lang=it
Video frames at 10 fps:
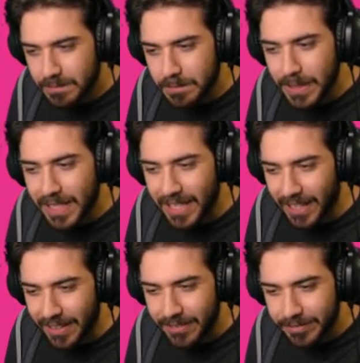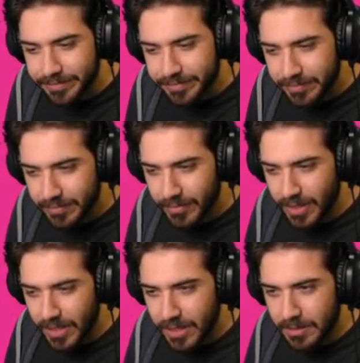Perché?
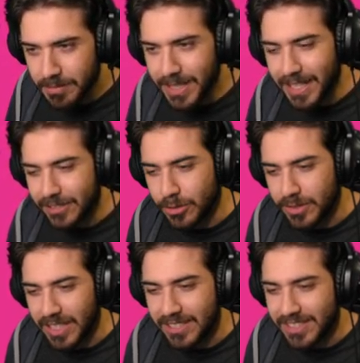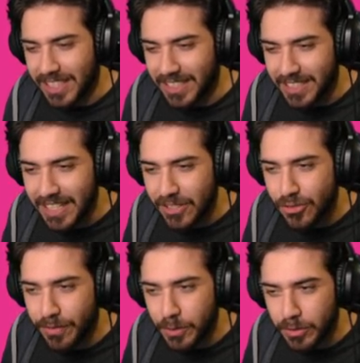Perché sto
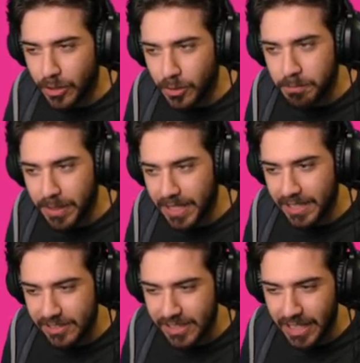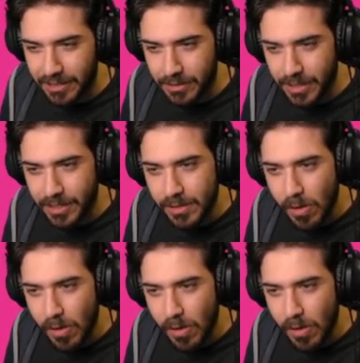scategnaccio è venuto a rompere le scatole?